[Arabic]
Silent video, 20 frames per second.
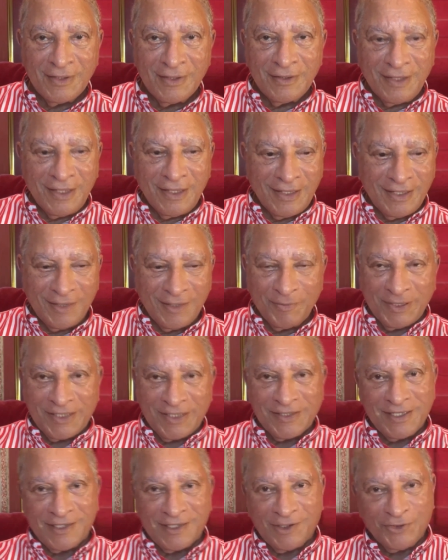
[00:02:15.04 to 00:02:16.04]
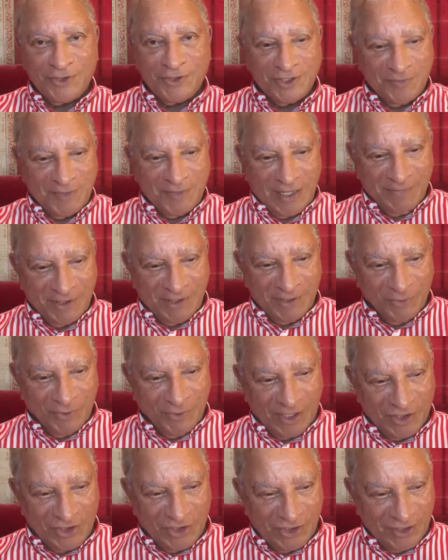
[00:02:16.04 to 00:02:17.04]
أهلا بيك ازيك أستاذ محمد
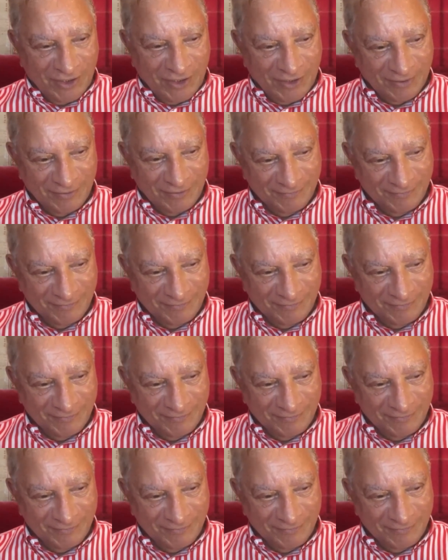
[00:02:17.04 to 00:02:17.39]
وحشتنا